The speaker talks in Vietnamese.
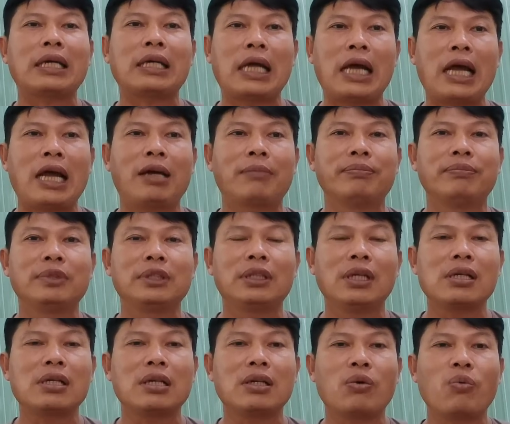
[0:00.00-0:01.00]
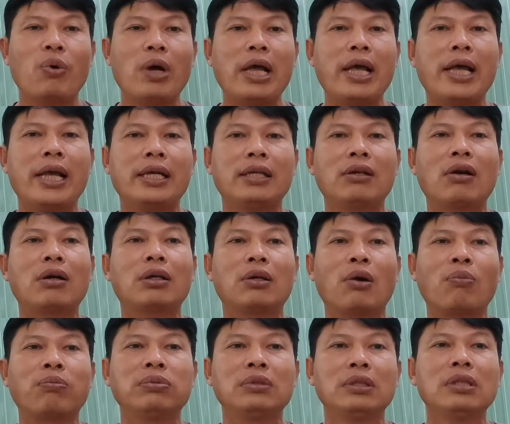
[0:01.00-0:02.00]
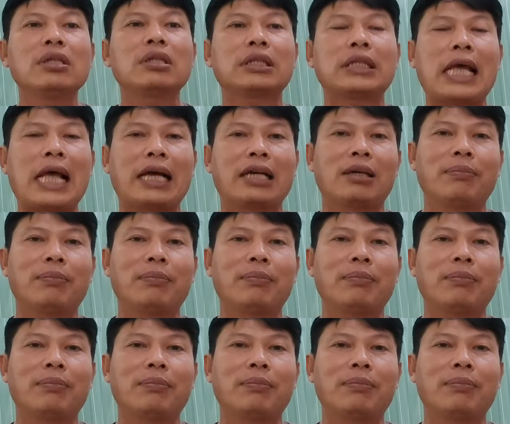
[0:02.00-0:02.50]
chừng quê nó rụng nước tràn năm châu.